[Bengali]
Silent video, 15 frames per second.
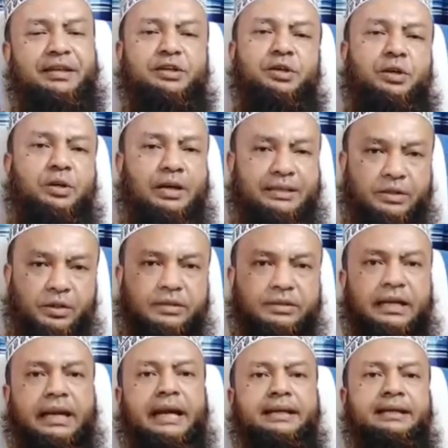এজন্য
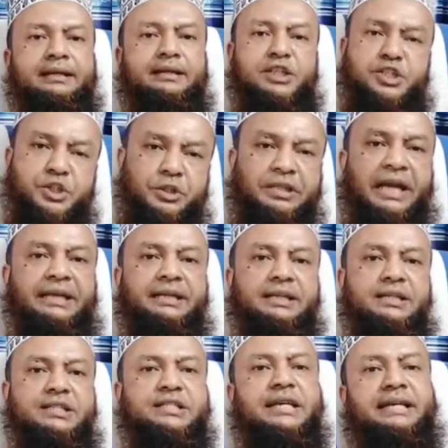আত্মহত্যাকারী নিশ্চয় দায়ী
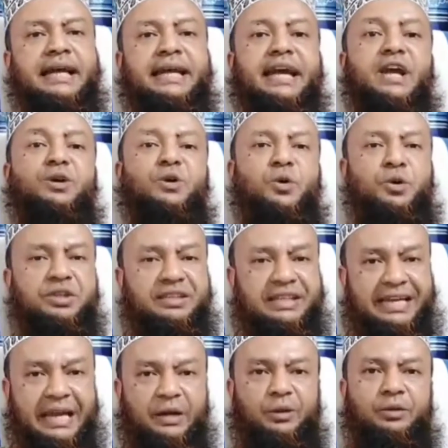সেটা কেন করতে
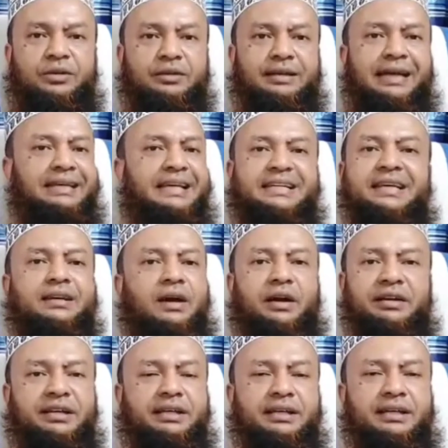গেল এটা ঠিক
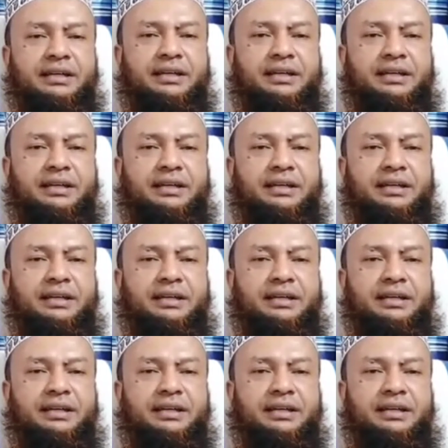হয়নি